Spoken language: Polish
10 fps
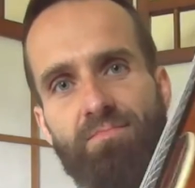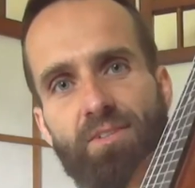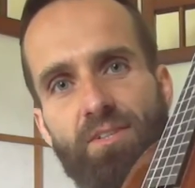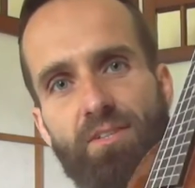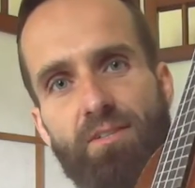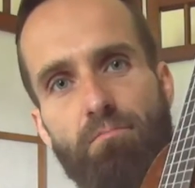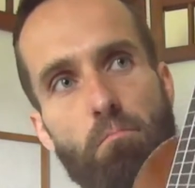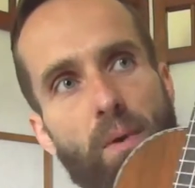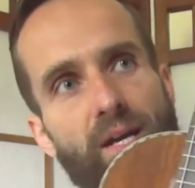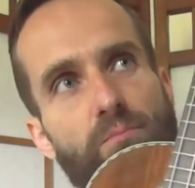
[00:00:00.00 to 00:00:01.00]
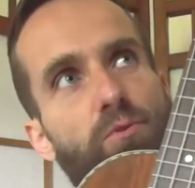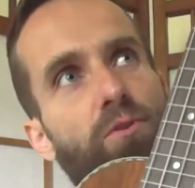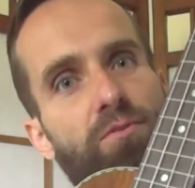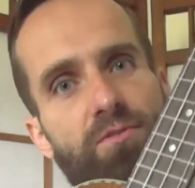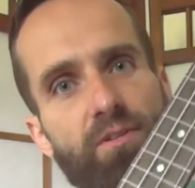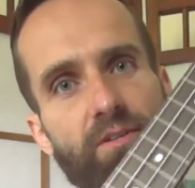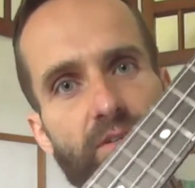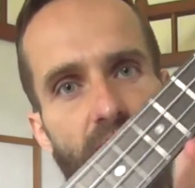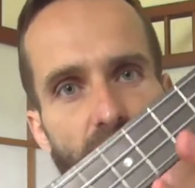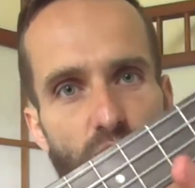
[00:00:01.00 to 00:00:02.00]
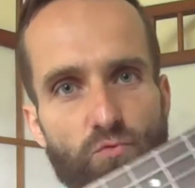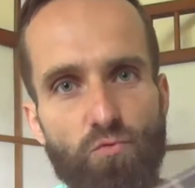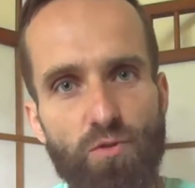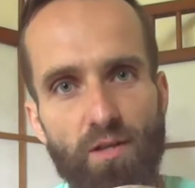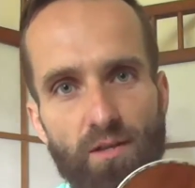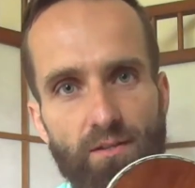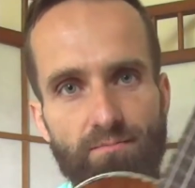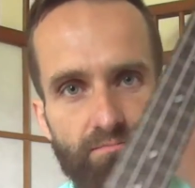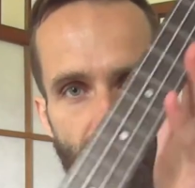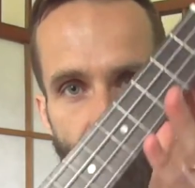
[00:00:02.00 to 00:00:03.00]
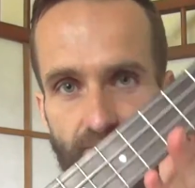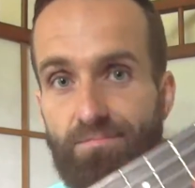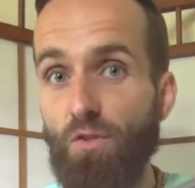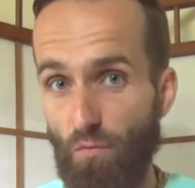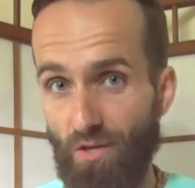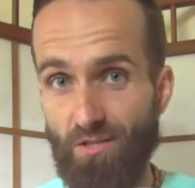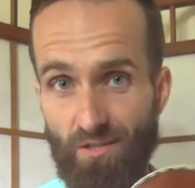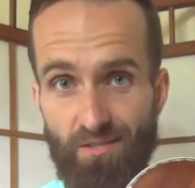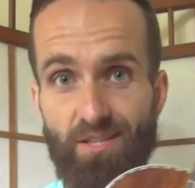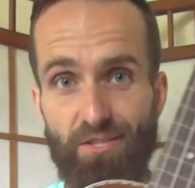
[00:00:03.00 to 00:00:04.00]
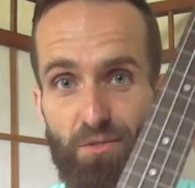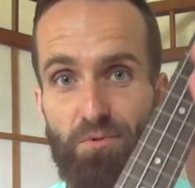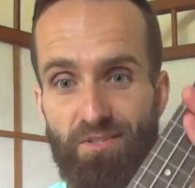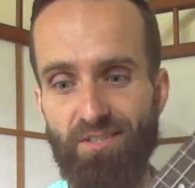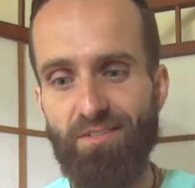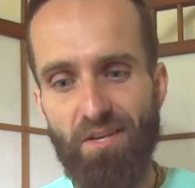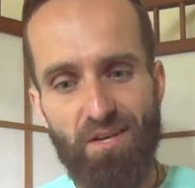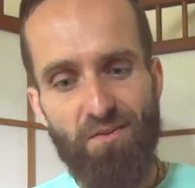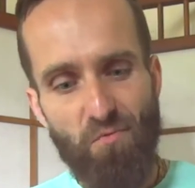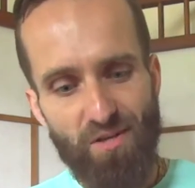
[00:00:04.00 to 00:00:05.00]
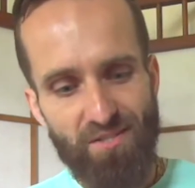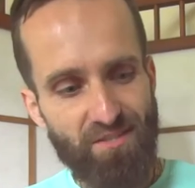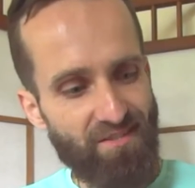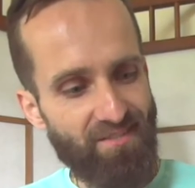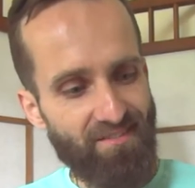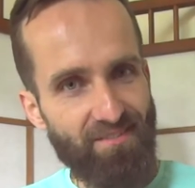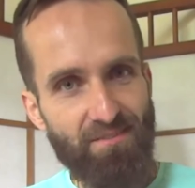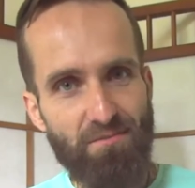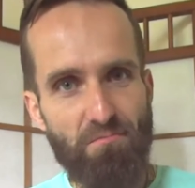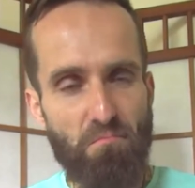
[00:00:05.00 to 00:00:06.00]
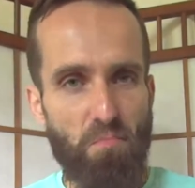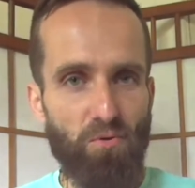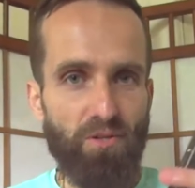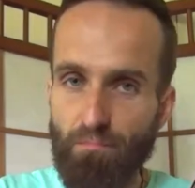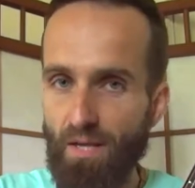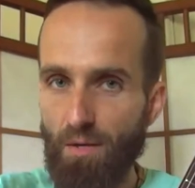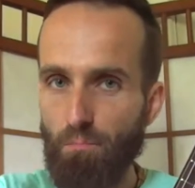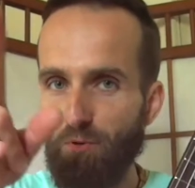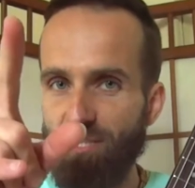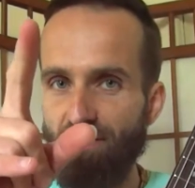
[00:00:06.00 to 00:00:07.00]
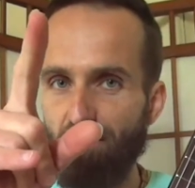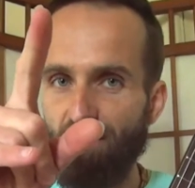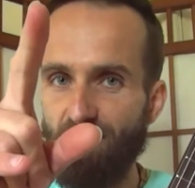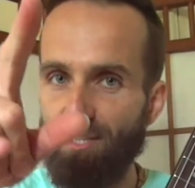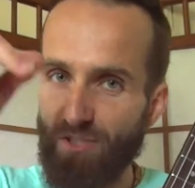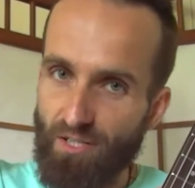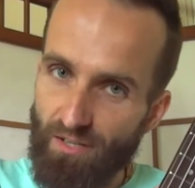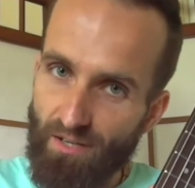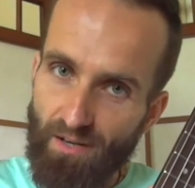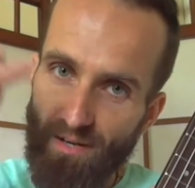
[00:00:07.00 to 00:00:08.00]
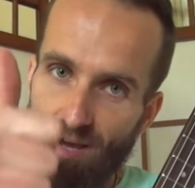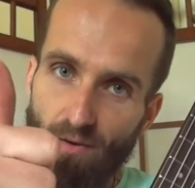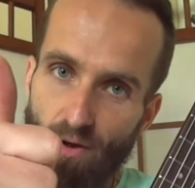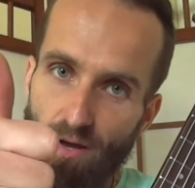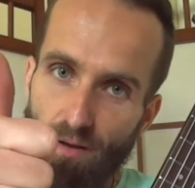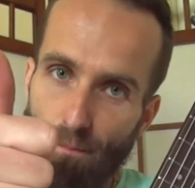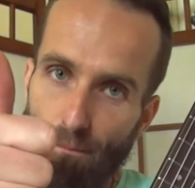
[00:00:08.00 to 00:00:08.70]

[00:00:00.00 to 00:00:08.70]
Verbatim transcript: i magii płynącej z ukulele. To właśnie jest dla Ciebie ten właśnie model. Pozdrawiam serdecznie, aloha.